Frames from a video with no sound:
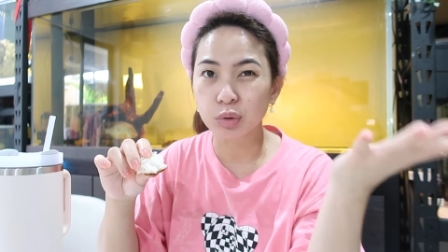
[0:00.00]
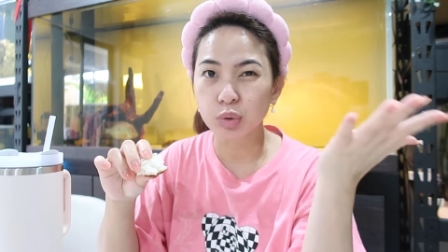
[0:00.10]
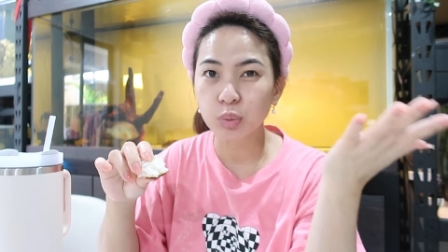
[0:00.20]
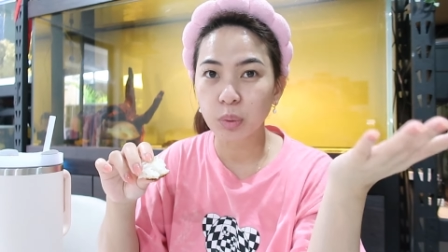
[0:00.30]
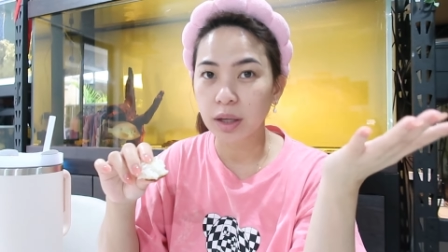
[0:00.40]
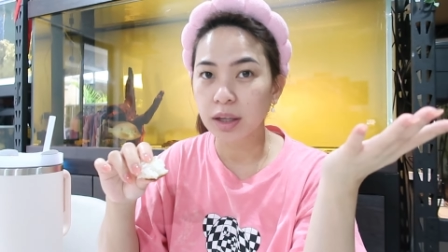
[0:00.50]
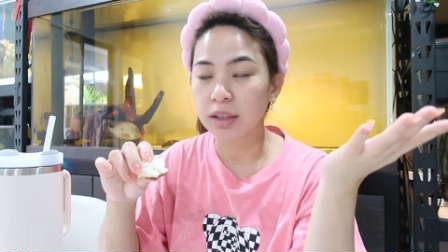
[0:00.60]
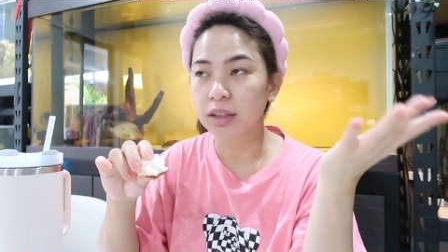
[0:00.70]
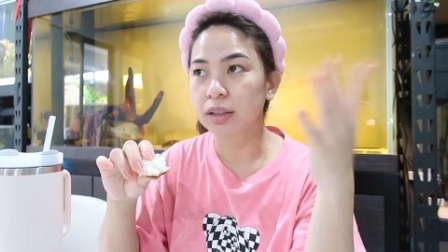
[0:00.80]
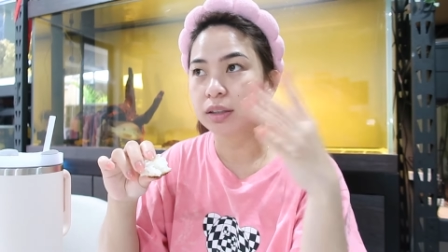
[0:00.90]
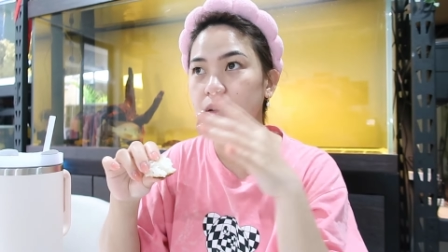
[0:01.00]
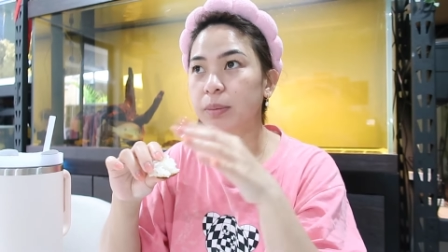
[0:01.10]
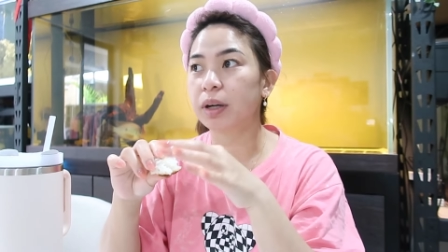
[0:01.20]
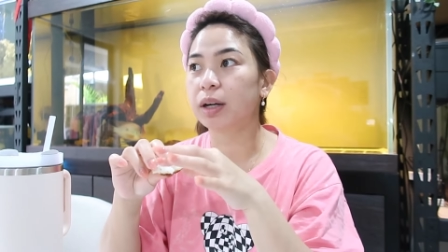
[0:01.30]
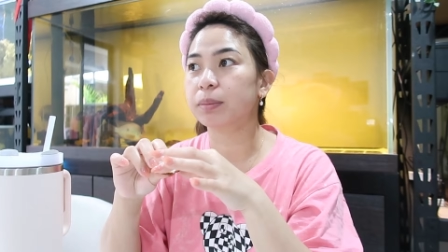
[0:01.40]
lutuin na
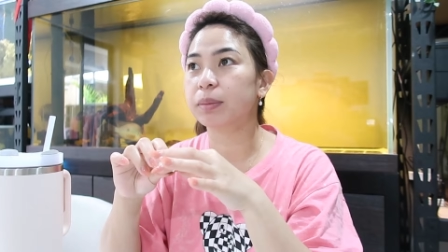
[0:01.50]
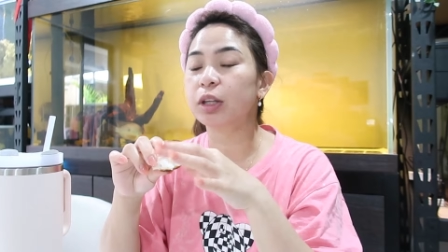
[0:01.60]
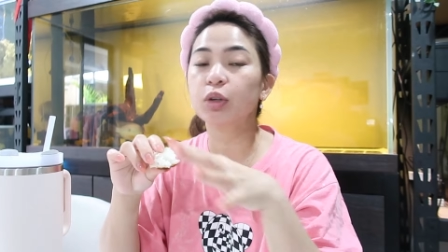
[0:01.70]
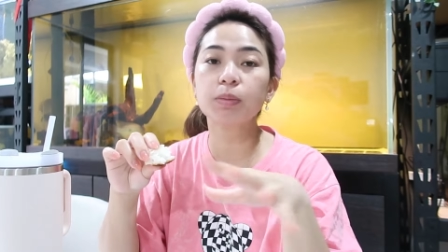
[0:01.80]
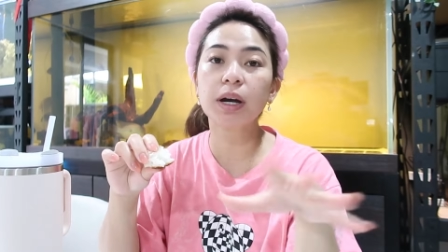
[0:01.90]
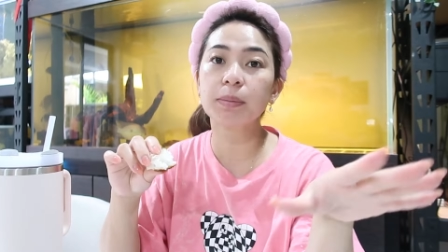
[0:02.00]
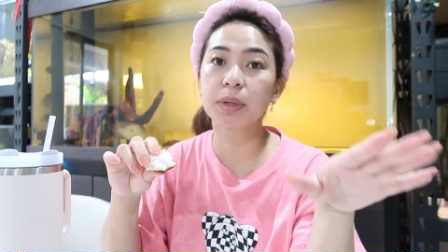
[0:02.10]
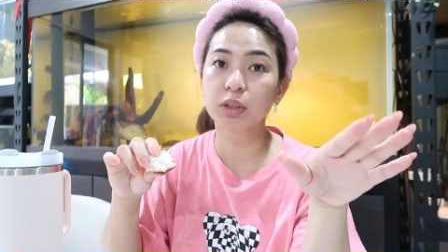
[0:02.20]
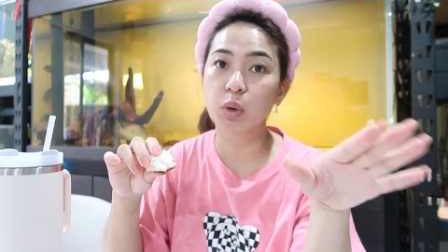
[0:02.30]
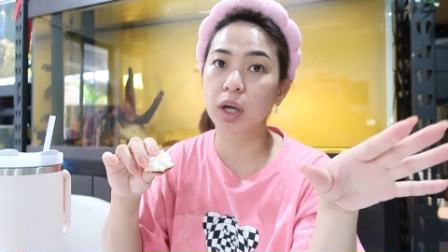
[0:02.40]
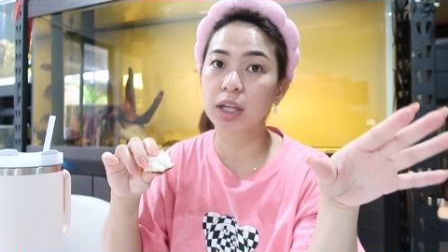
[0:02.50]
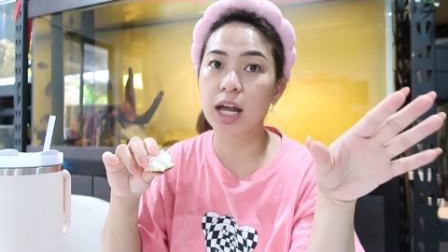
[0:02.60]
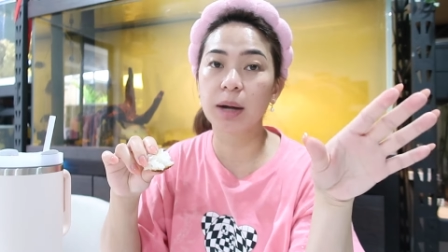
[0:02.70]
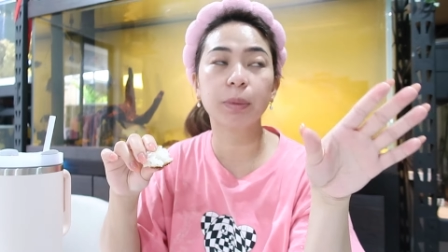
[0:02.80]
mga, yung mga meat okay lang,